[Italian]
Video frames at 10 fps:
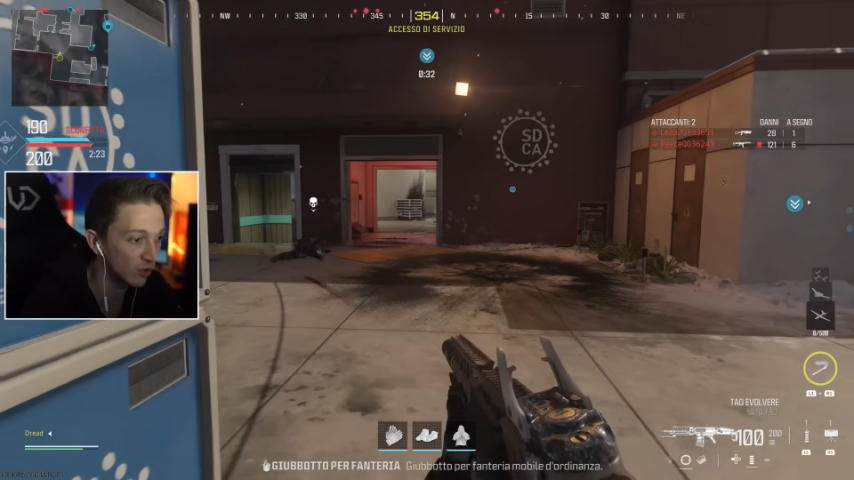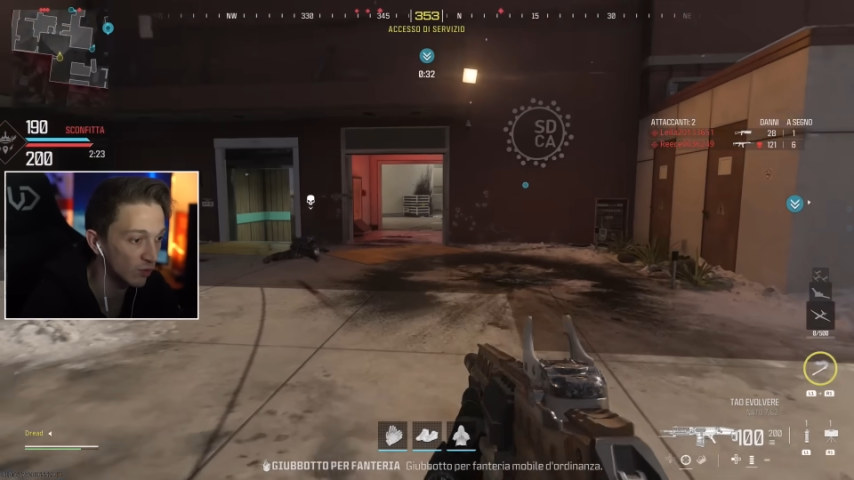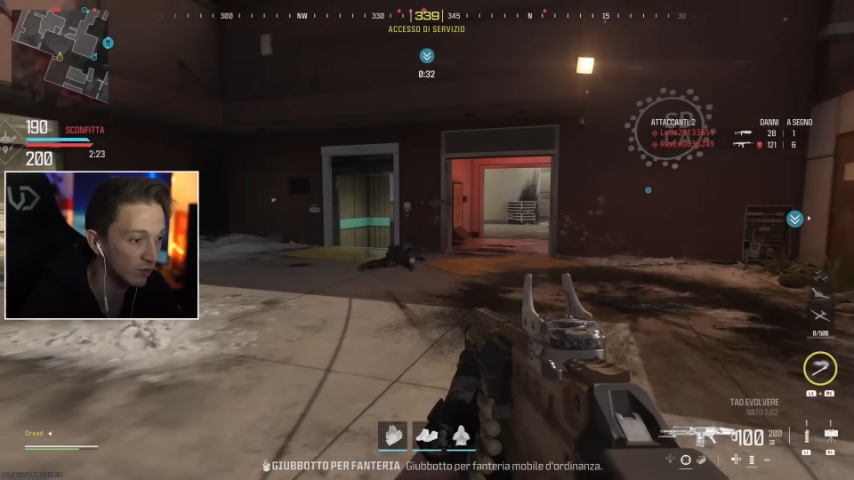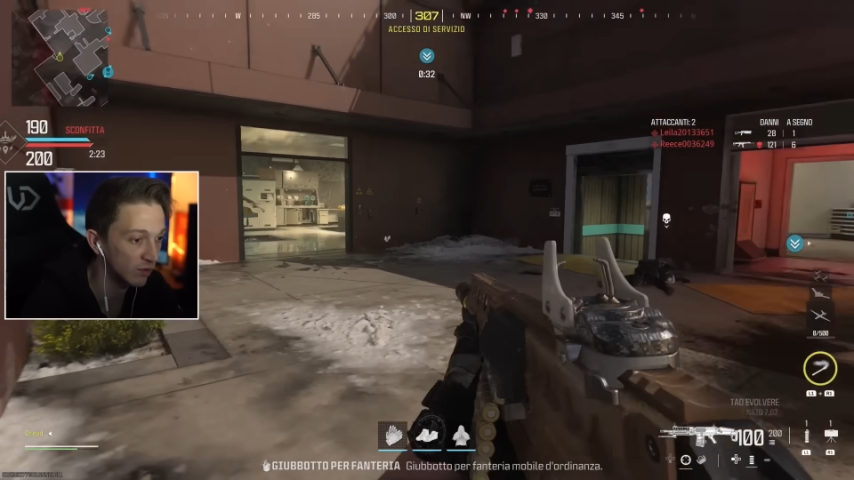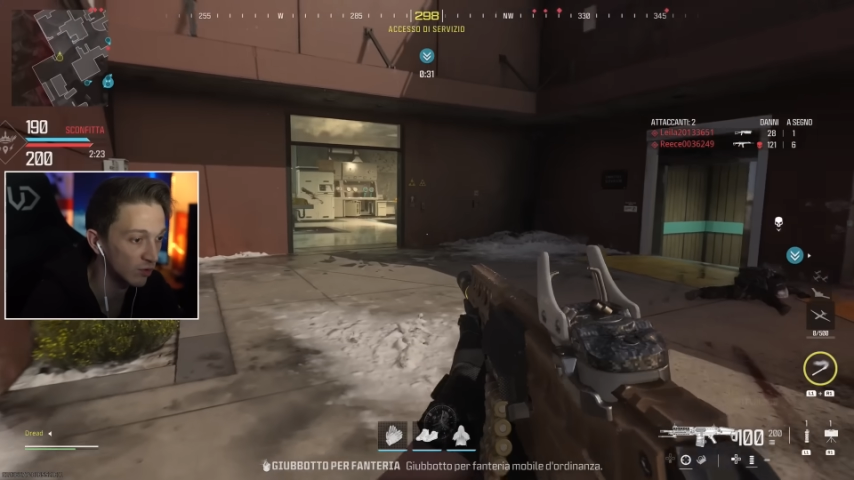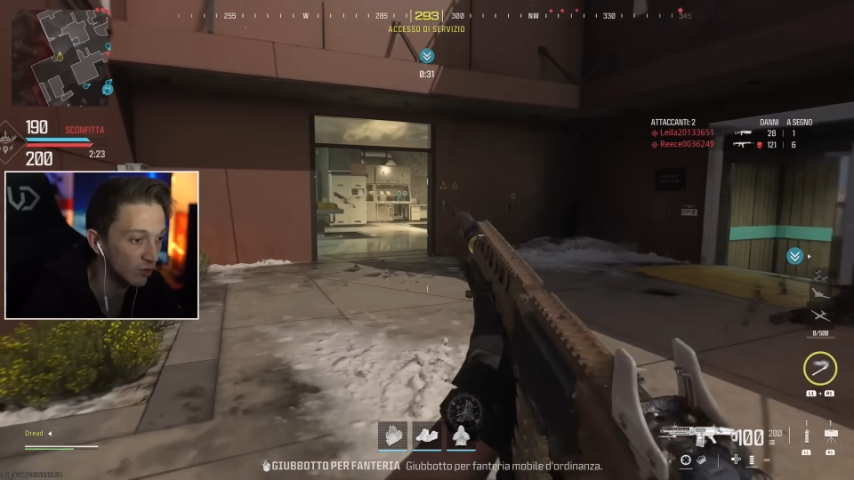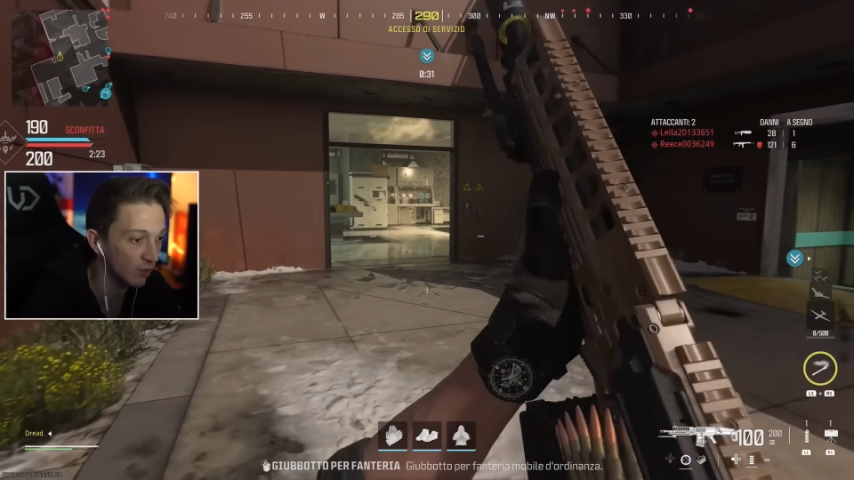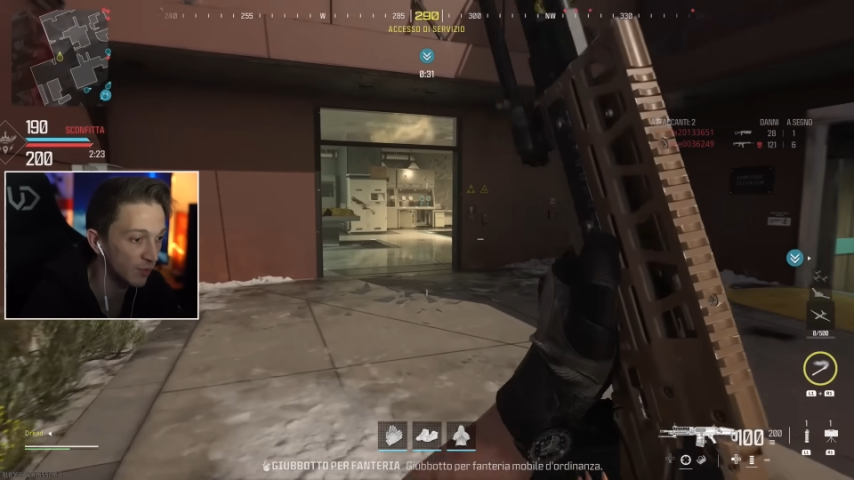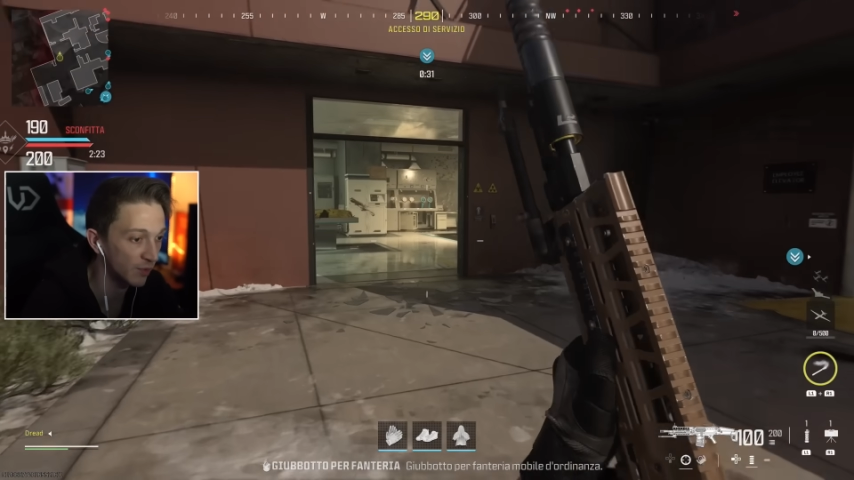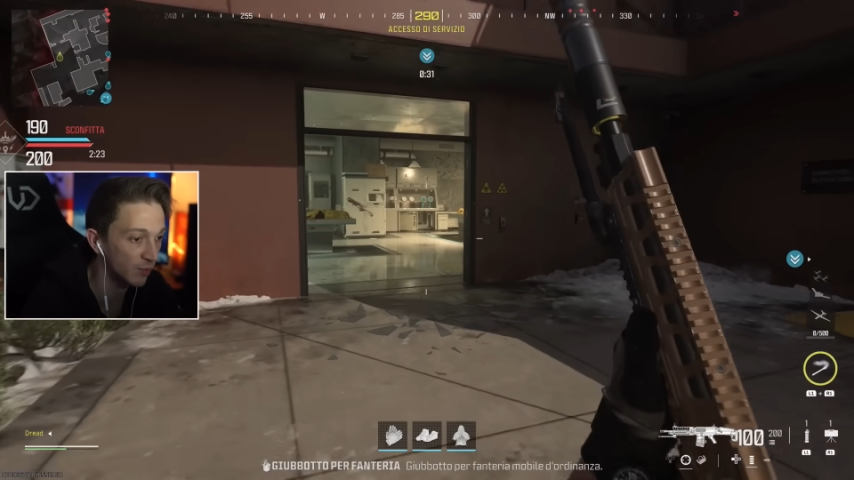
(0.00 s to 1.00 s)
non, non
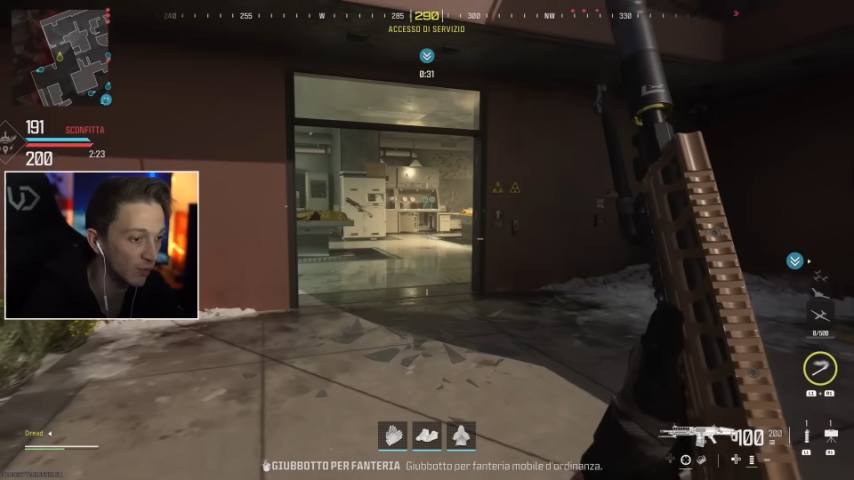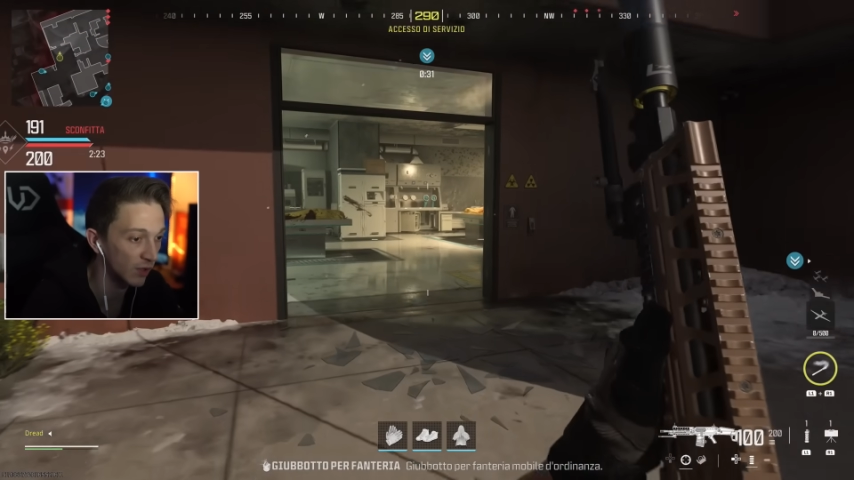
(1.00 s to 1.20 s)
troppi di più